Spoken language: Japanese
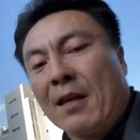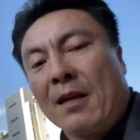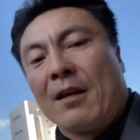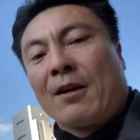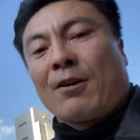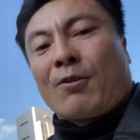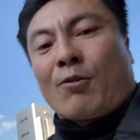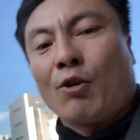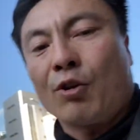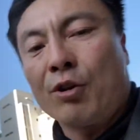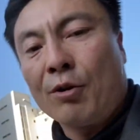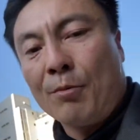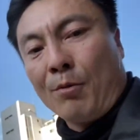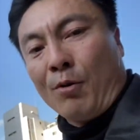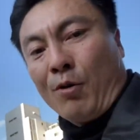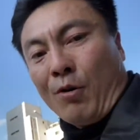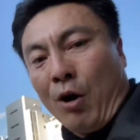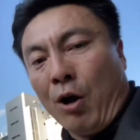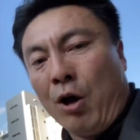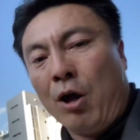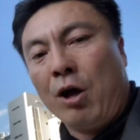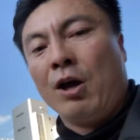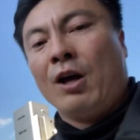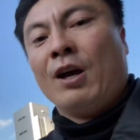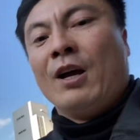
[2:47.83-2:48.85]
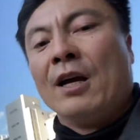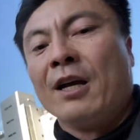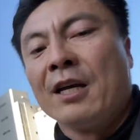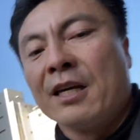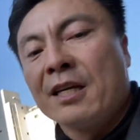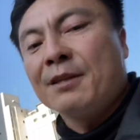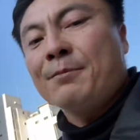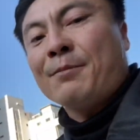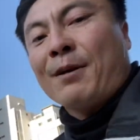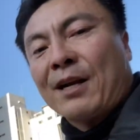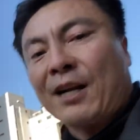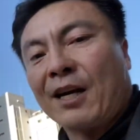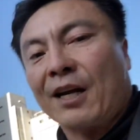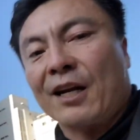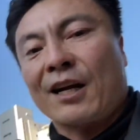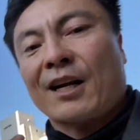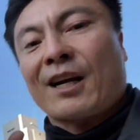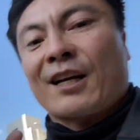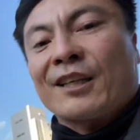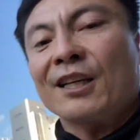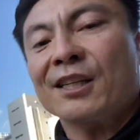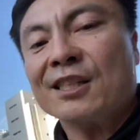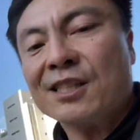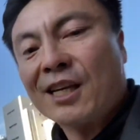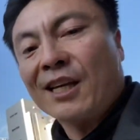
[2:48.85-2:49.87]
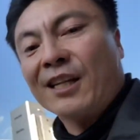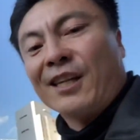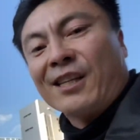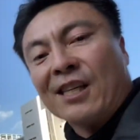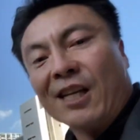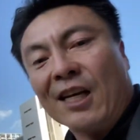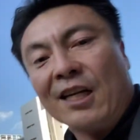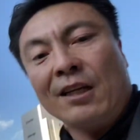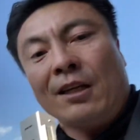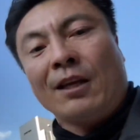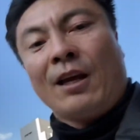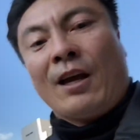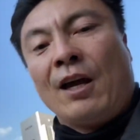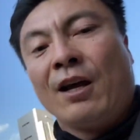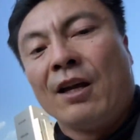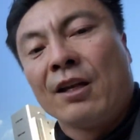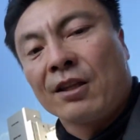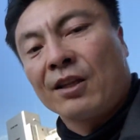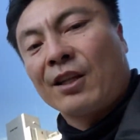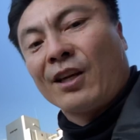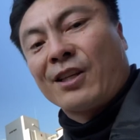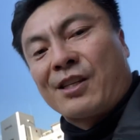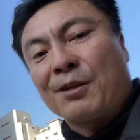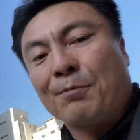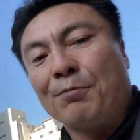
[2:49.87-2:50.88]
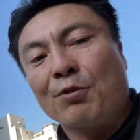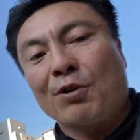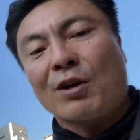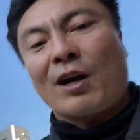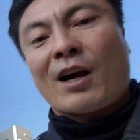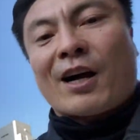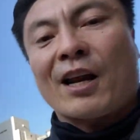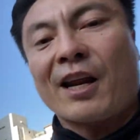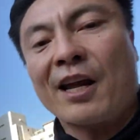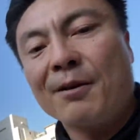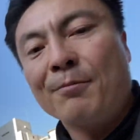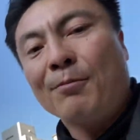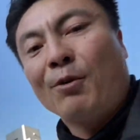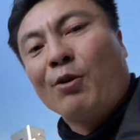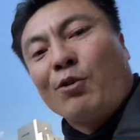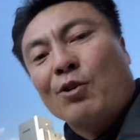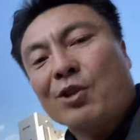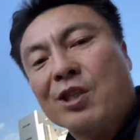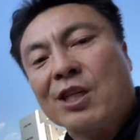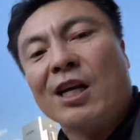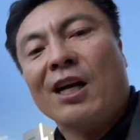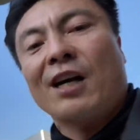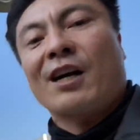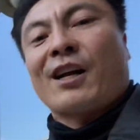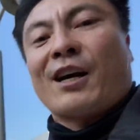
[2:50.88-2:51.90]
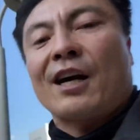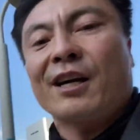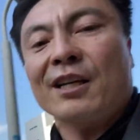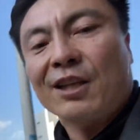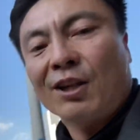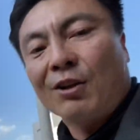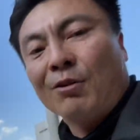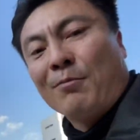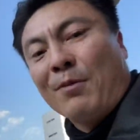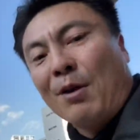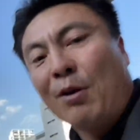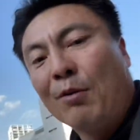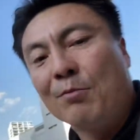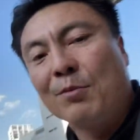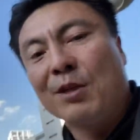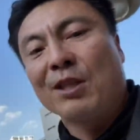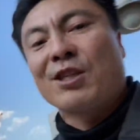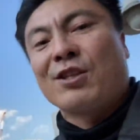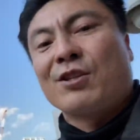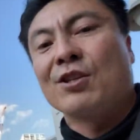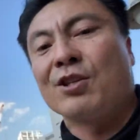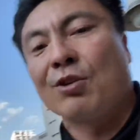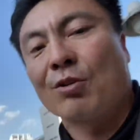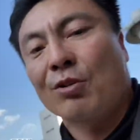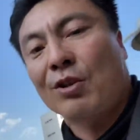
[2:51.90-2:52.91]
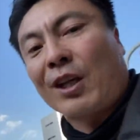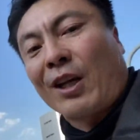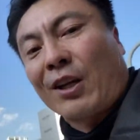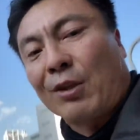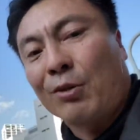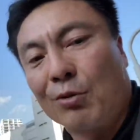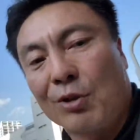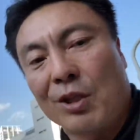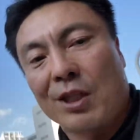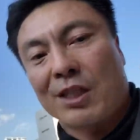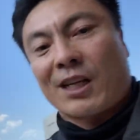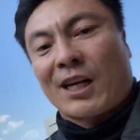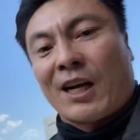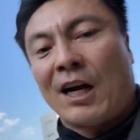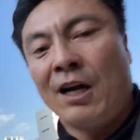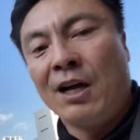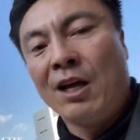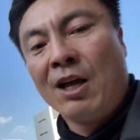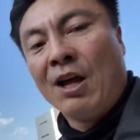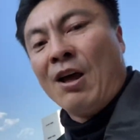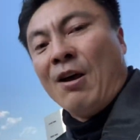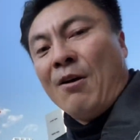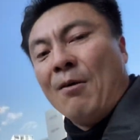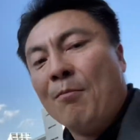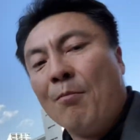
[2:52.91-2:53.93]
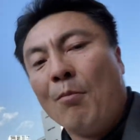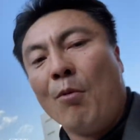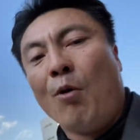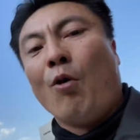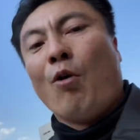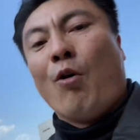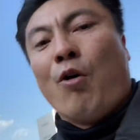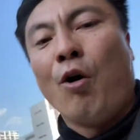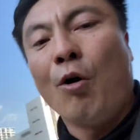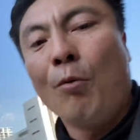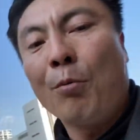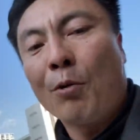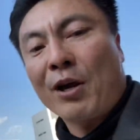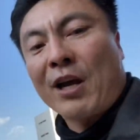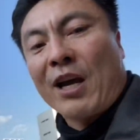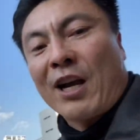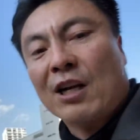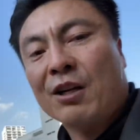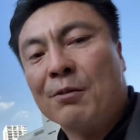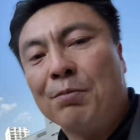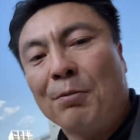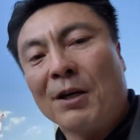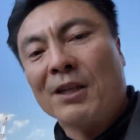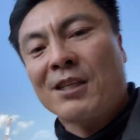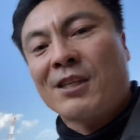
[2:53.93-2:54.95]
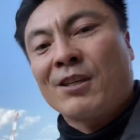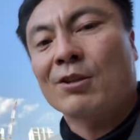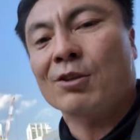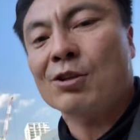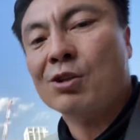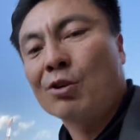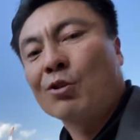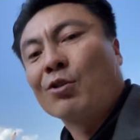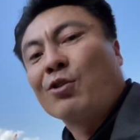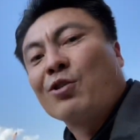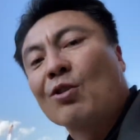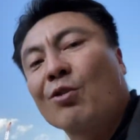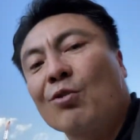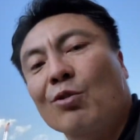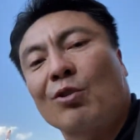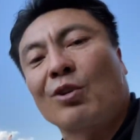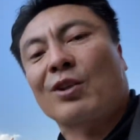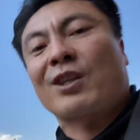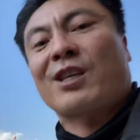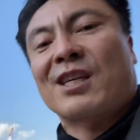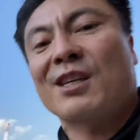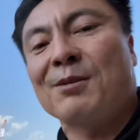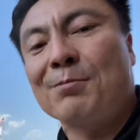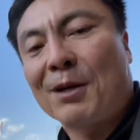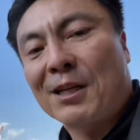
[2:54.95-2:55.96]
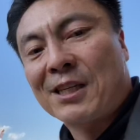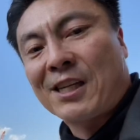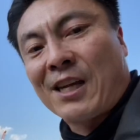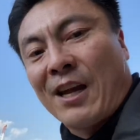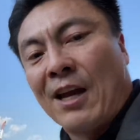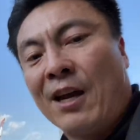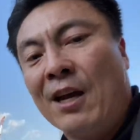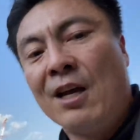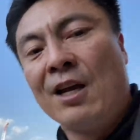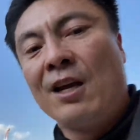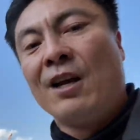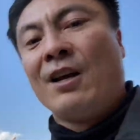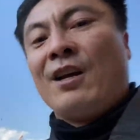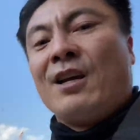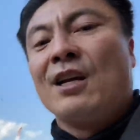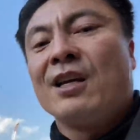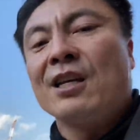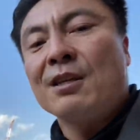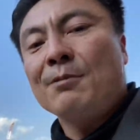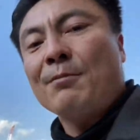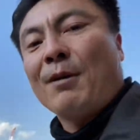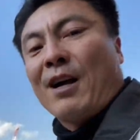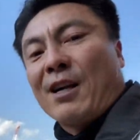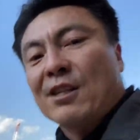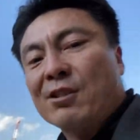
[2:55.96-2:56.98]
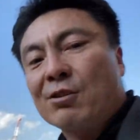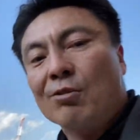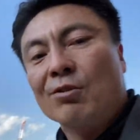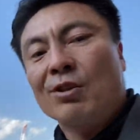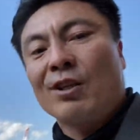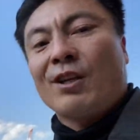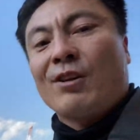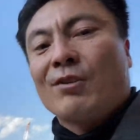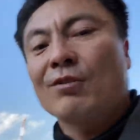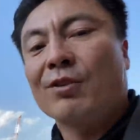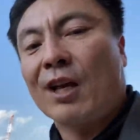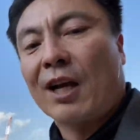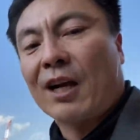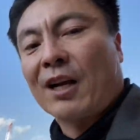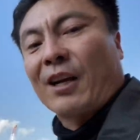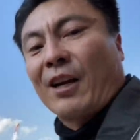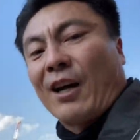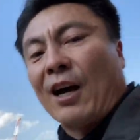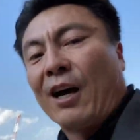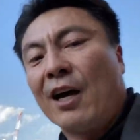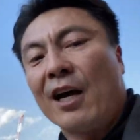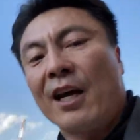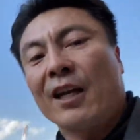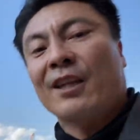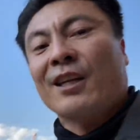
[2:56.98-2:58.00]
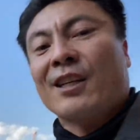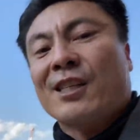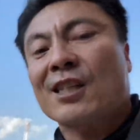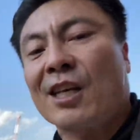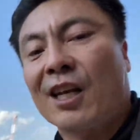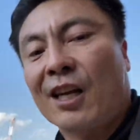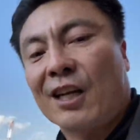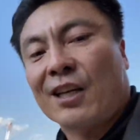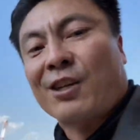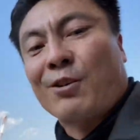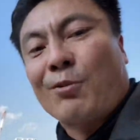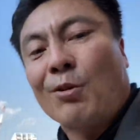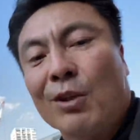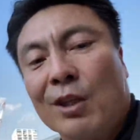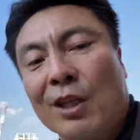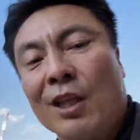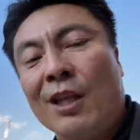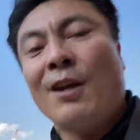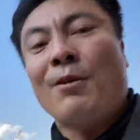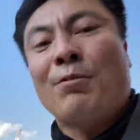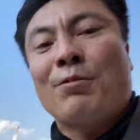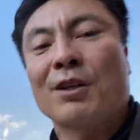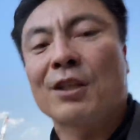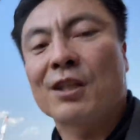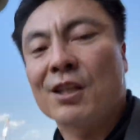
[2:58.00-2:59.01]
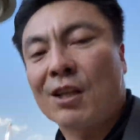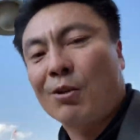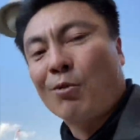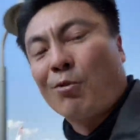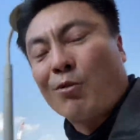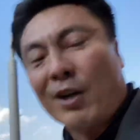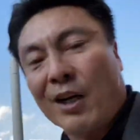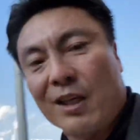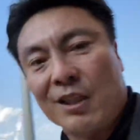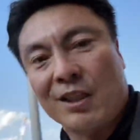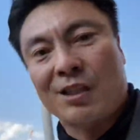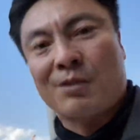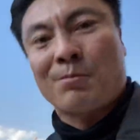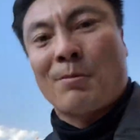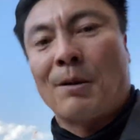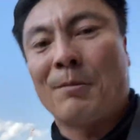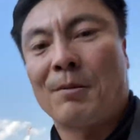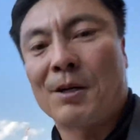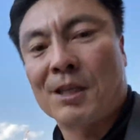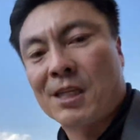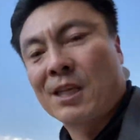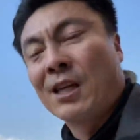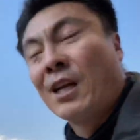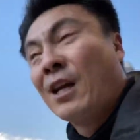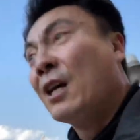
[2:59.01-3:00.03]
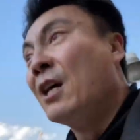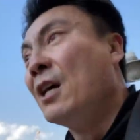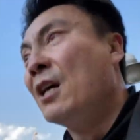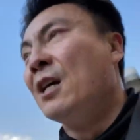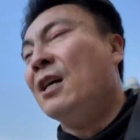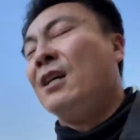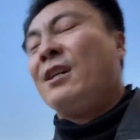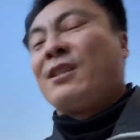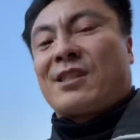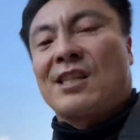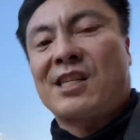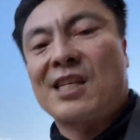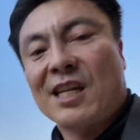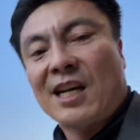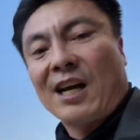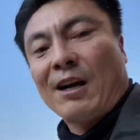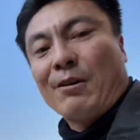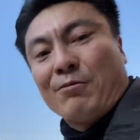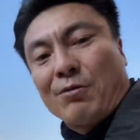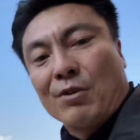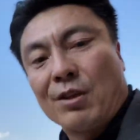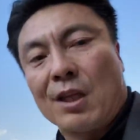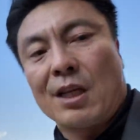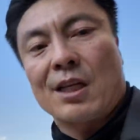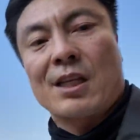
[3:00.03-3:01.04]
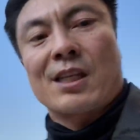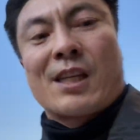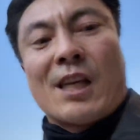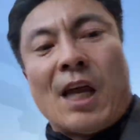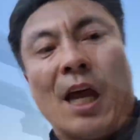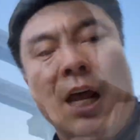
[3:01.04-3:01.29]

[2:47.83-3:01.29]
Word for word: 子供、今から片付けなさいで自分が洗い物をしながら相手の目を見ずに言ったらどうですかもうほぼ100%その言うこと聞きません今遊んでるんだから下手したら聞こえてないふりしてどっか行ってしまいます違うんです